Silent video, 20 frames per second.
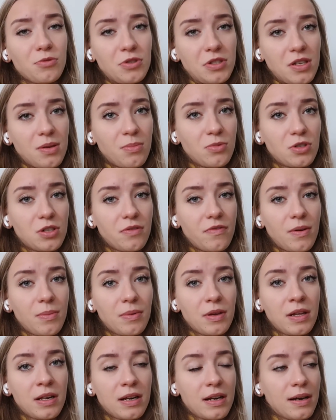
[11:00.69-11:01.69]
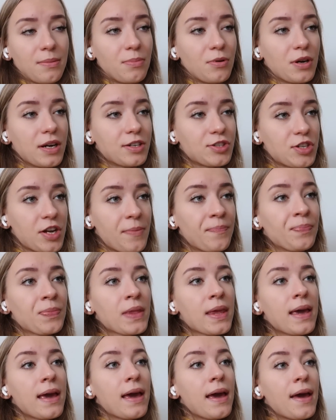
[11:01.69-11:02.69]
później może Wam kilka pokażę
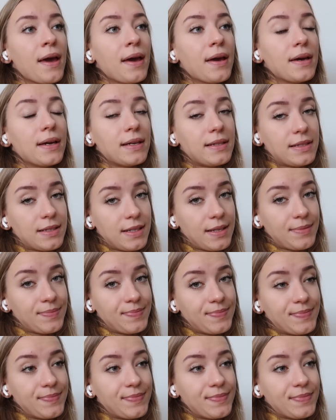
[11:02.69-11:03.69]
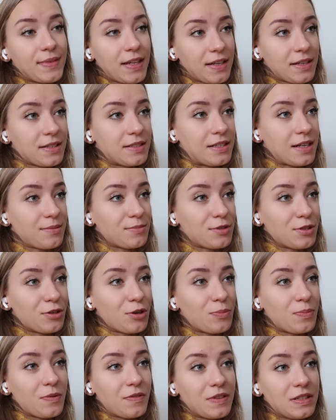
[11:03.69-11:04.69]
i tyle. Tak, chciałam
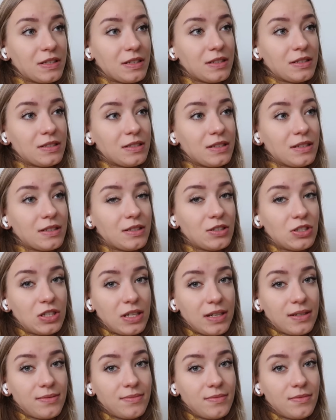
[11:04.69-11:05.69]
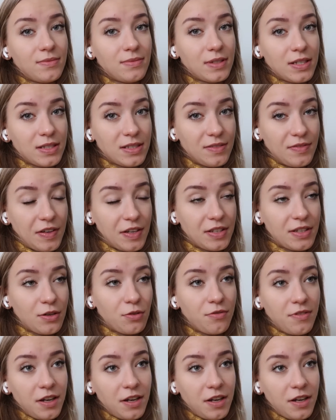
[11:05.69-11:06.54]
tylko powiedzieć, że jest warta